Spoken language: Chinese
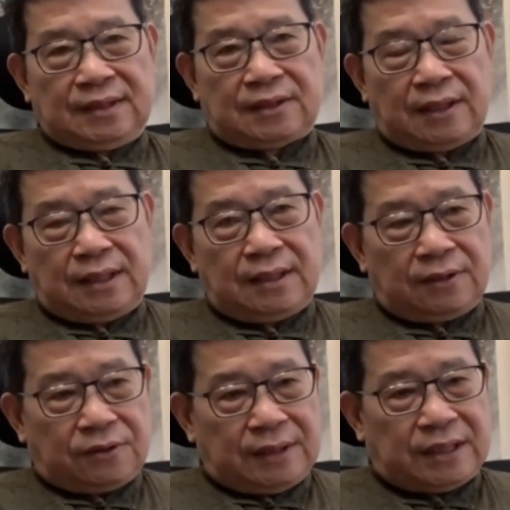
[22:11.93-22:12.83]
所以以
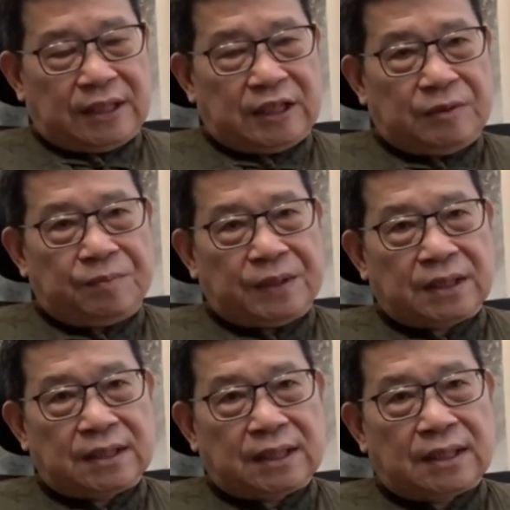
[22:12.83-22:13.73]
后对习近
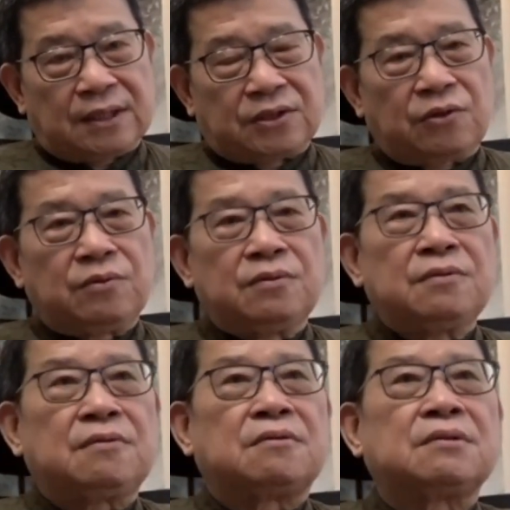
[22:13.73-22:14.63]
平在
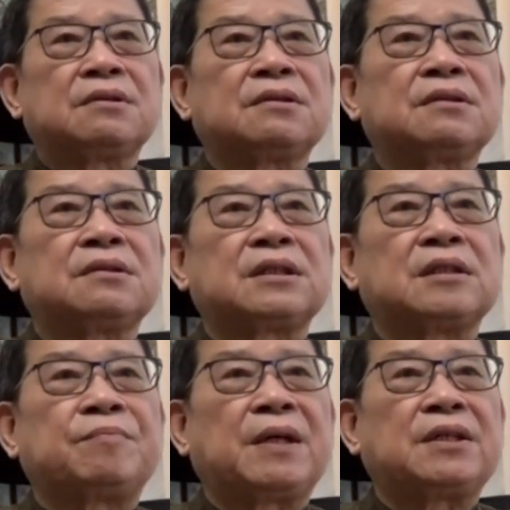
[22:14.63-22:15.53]
中国这
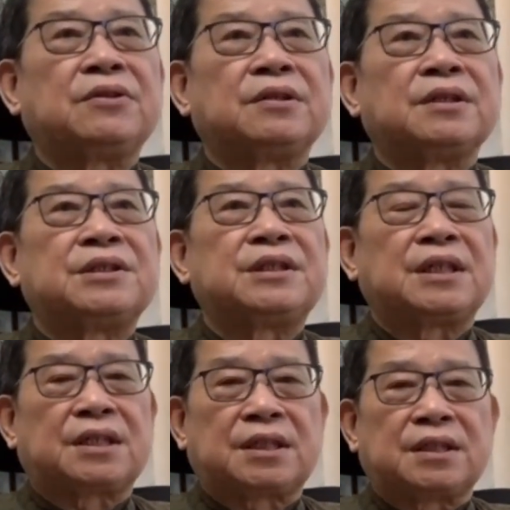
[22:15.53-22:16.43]
个扮演的
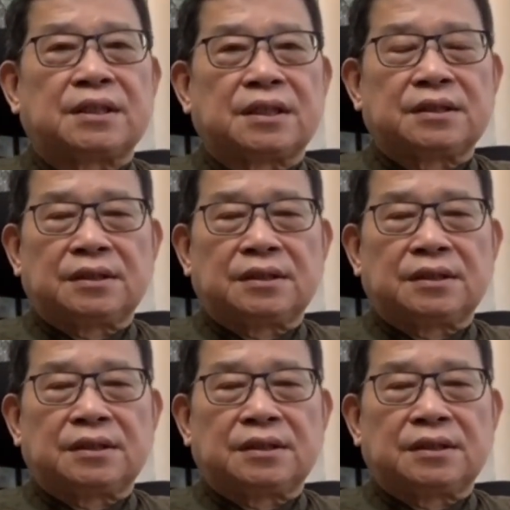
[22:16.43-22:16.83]
角色啊，